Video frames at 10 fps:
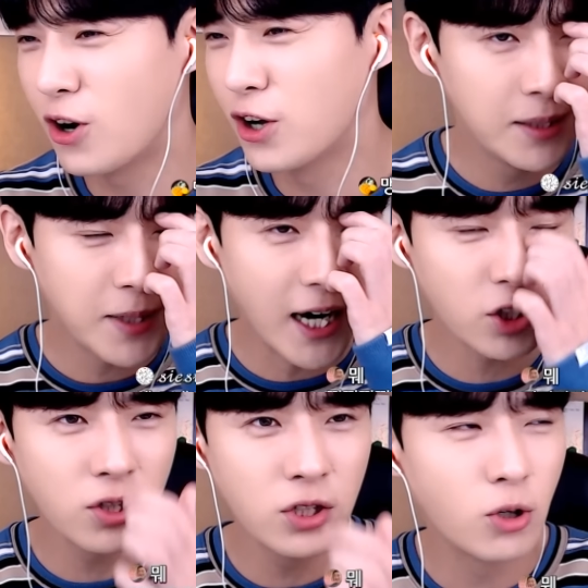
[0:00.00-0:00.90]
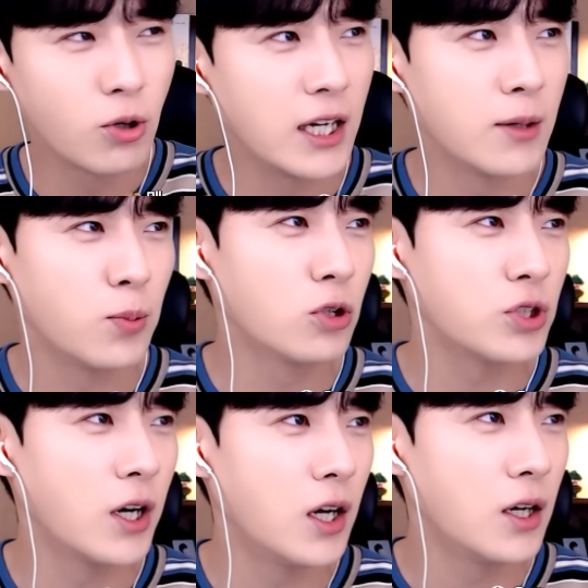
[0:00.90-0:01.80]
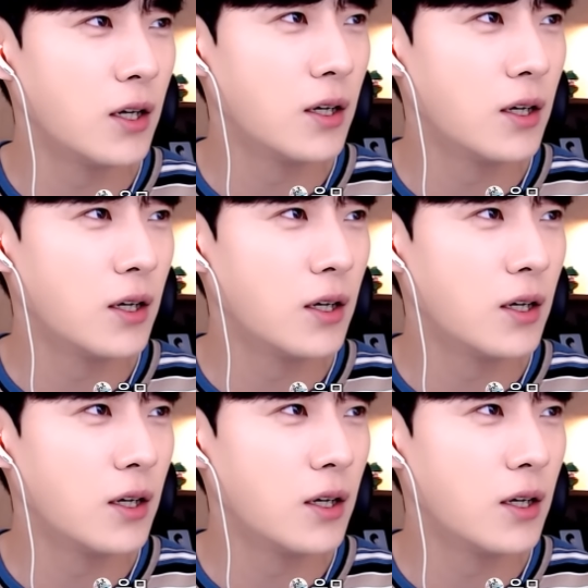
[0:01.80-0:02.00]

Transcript: 거 이름 가려져 있는 걸로 하나 올려주세요.